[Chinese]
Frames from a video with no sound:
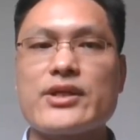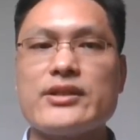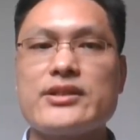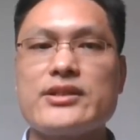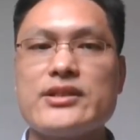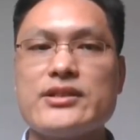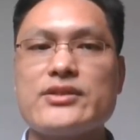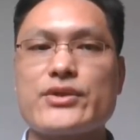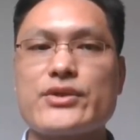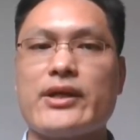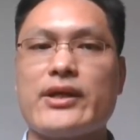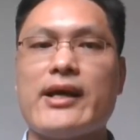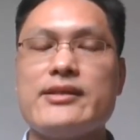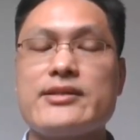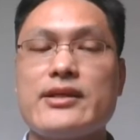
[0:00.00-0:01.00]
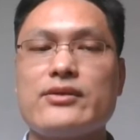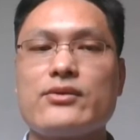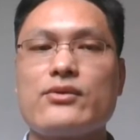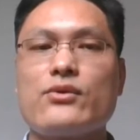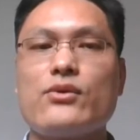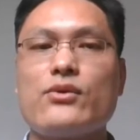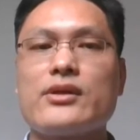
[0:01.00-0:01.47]
我认为啊，
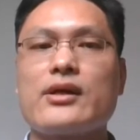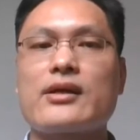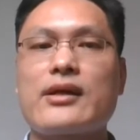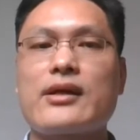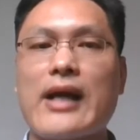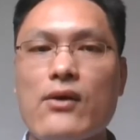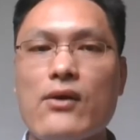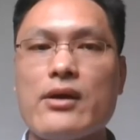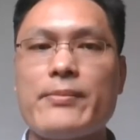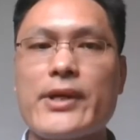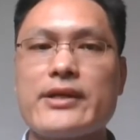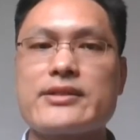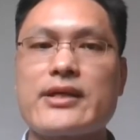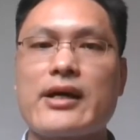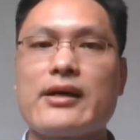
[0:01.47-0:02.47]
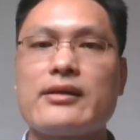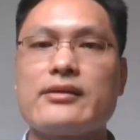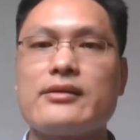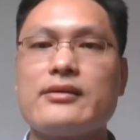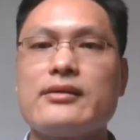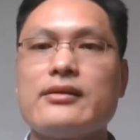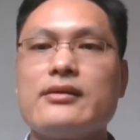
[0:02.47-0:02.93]
哲学对人的自由意
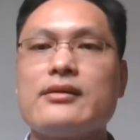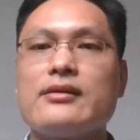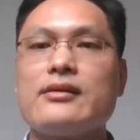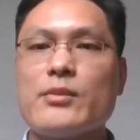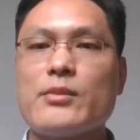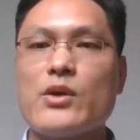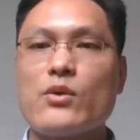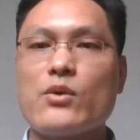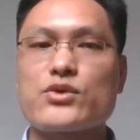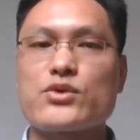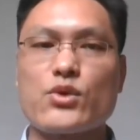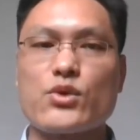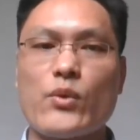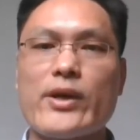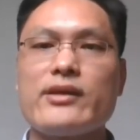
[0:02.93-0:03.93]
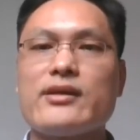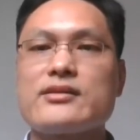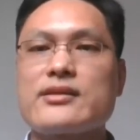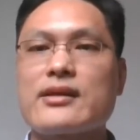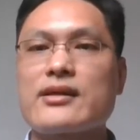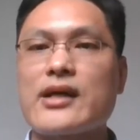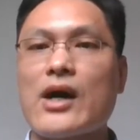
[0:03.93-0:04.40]
志的捍卫，不仅是
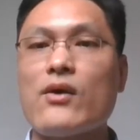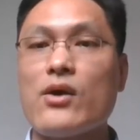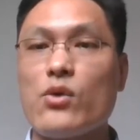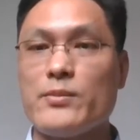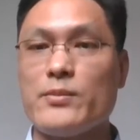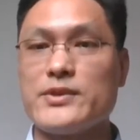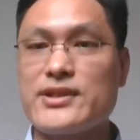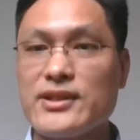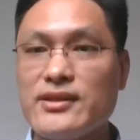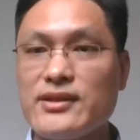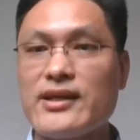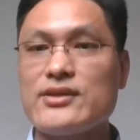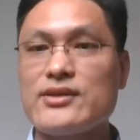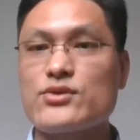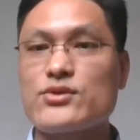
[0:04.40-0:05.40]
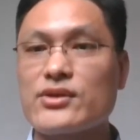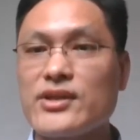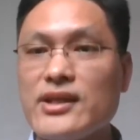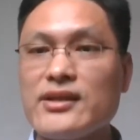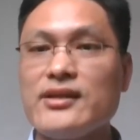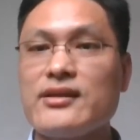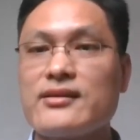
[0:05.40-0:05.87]
值得尊敬的，而且
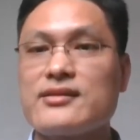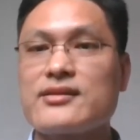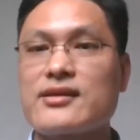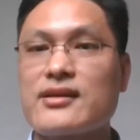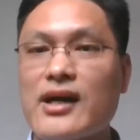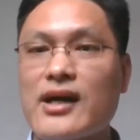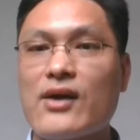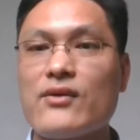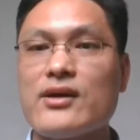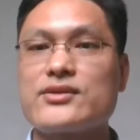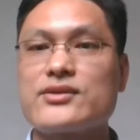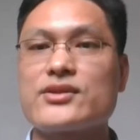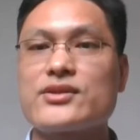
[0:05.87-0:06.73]
是非常必要的。